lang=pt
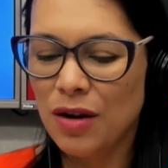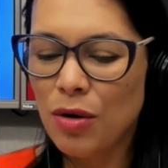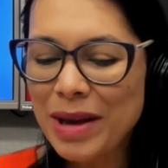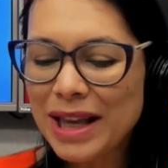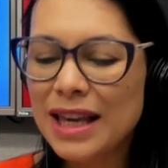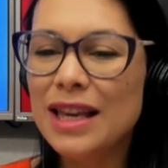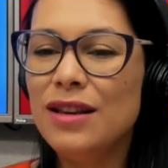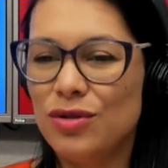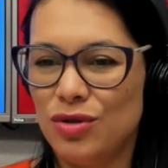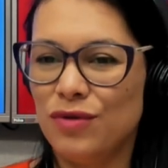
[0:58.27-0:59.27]
Como é
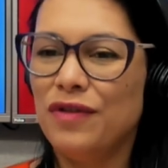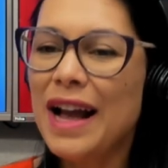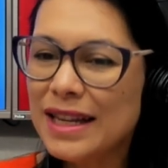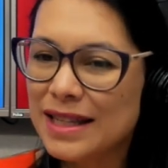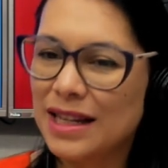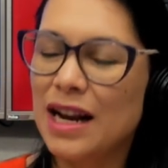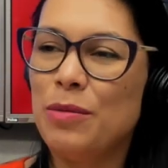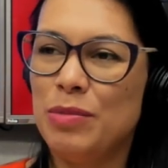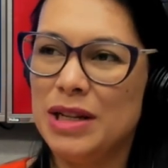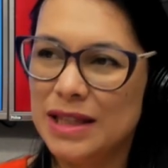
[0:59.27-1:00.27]
que isso vai
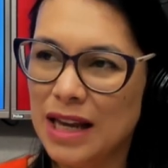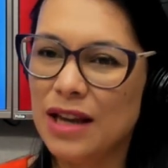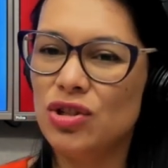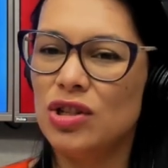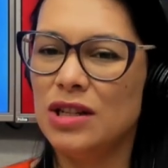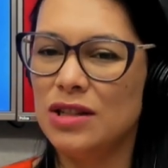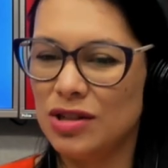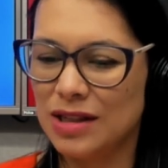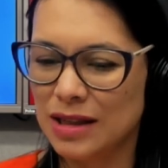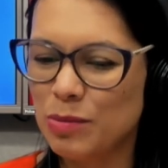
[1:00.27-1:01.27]
estar presente
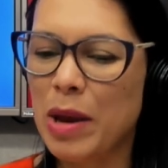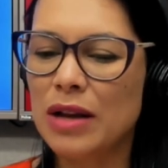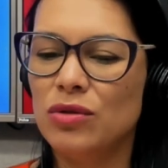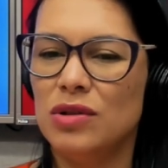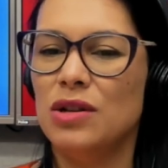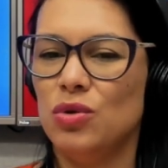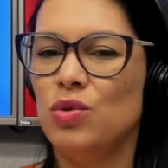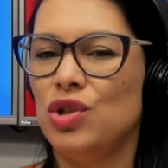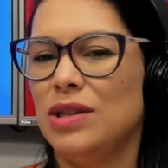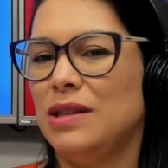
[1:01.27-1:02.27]
nesses aspectos da
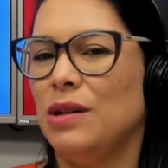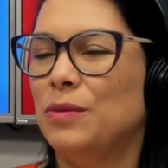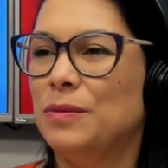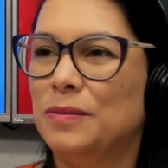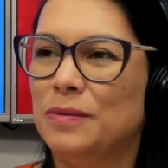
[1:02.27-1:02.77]
sua gestão?